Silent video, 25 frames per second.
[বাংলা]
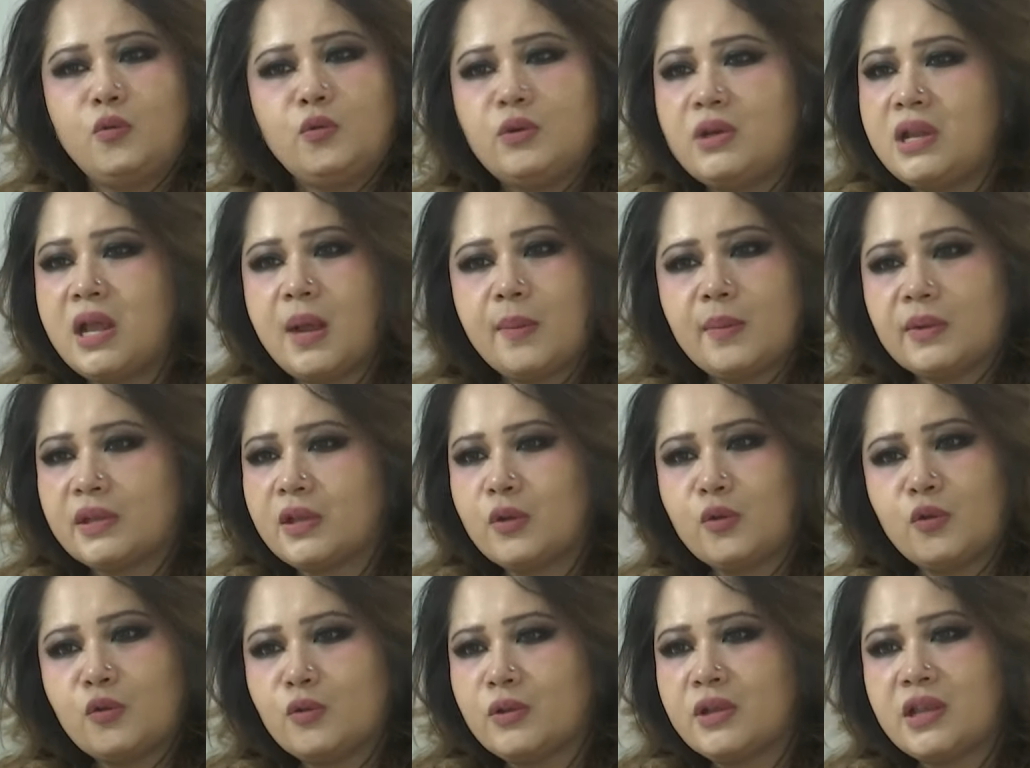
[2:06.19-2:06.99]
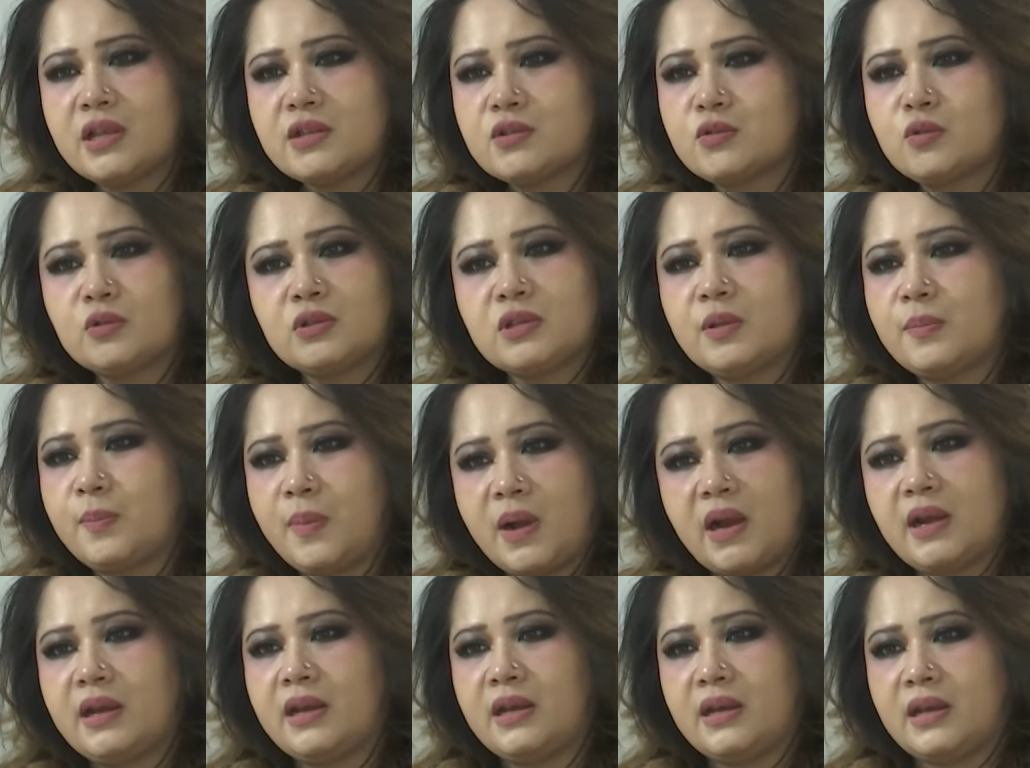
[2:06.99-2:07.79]
উনি আমাকে কোনো কেস করতে
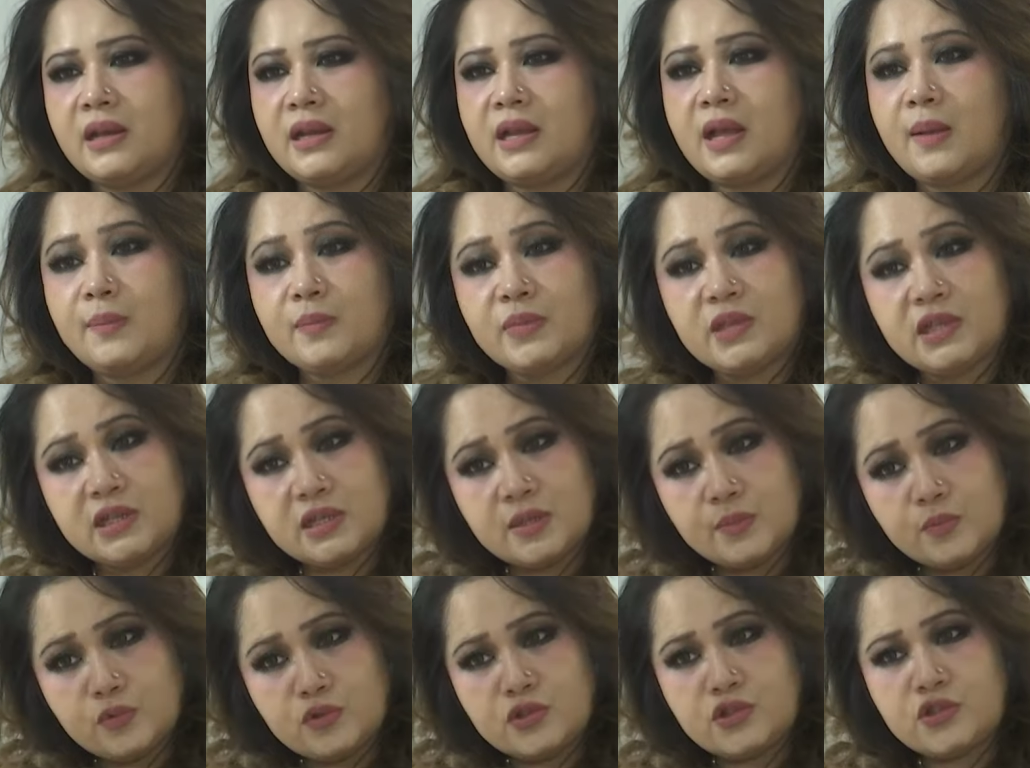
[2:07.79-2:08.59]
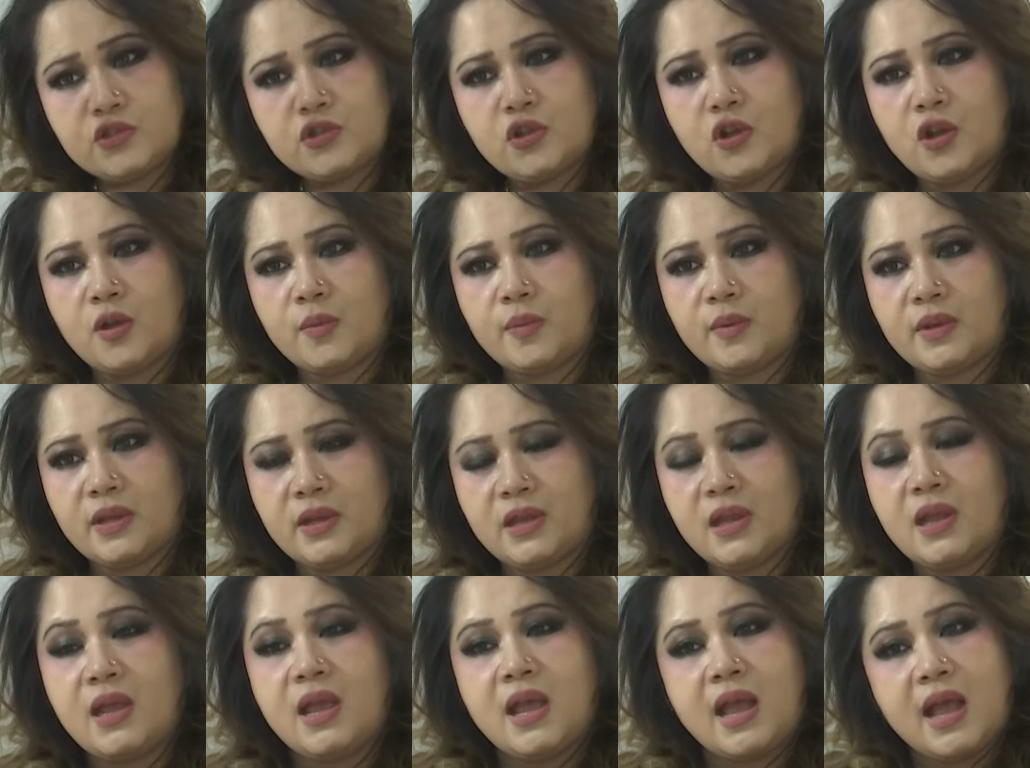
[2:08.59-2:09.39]
পারেন নাই আপনাদের এটা বুঝতে হবে
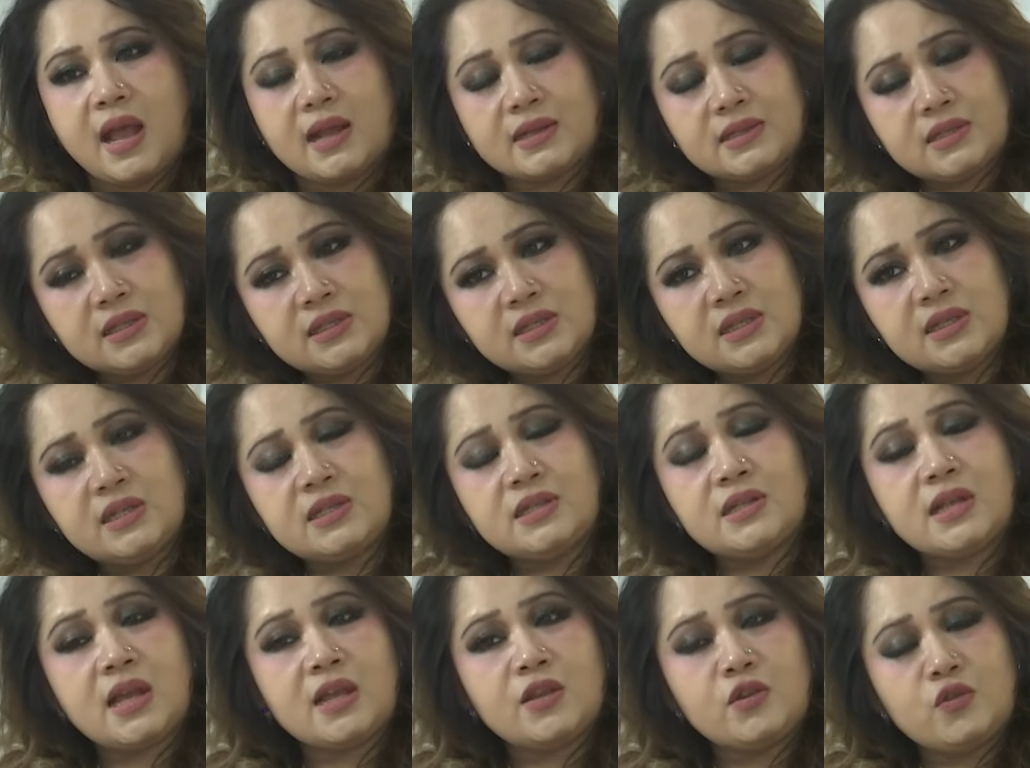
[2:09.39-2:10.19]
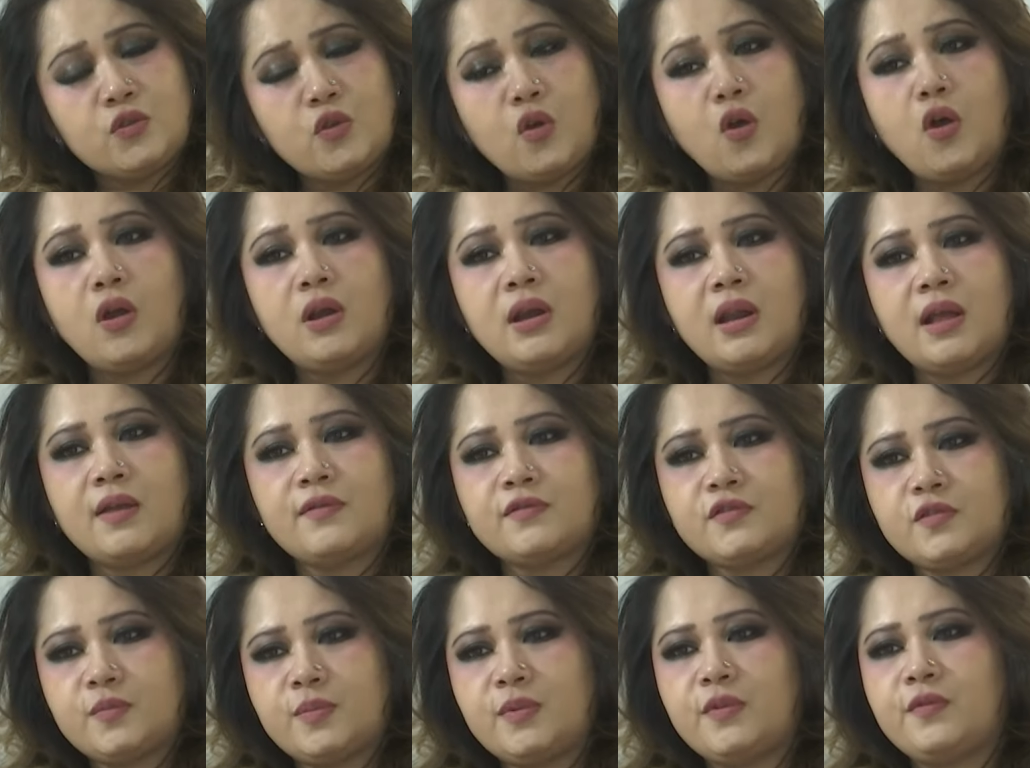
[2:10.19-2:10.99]
একটা জিনিস ইউ অল
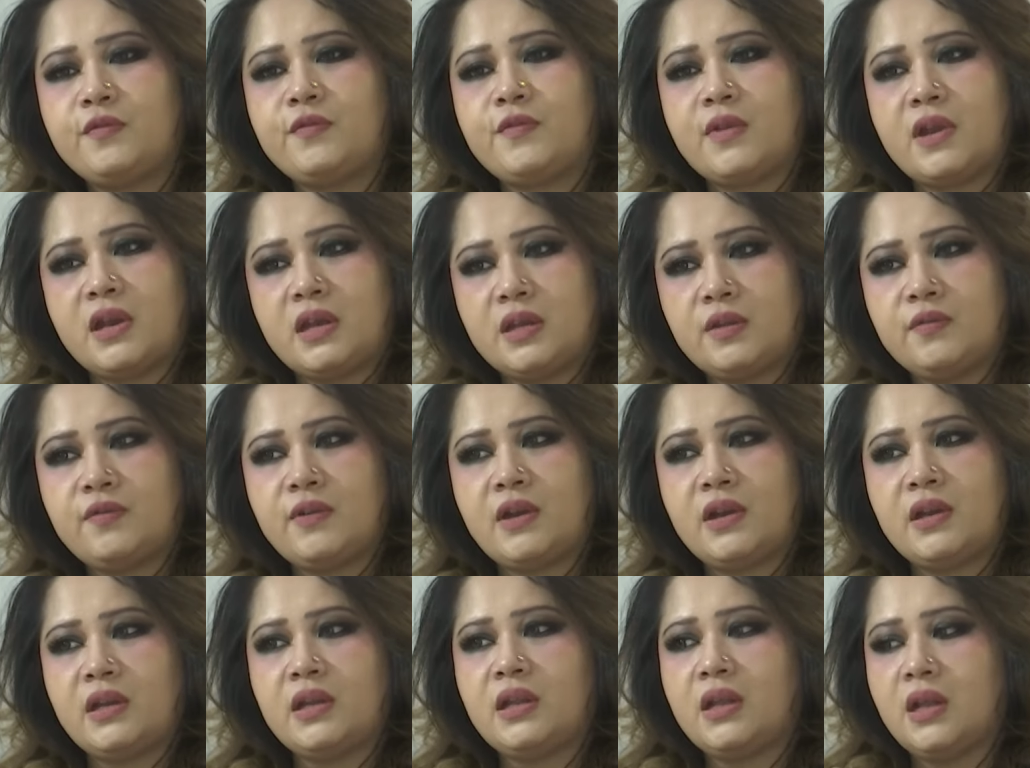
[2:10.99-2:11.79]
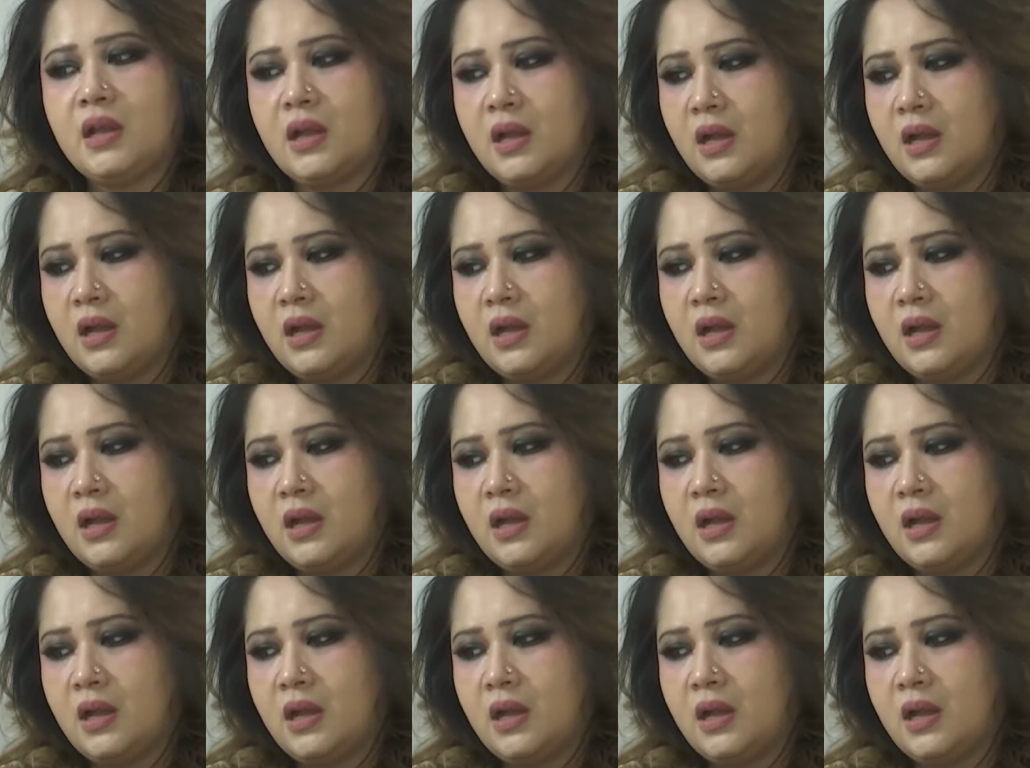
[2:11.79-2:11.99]
হ্যাভ টু বি ভেরি ভেরি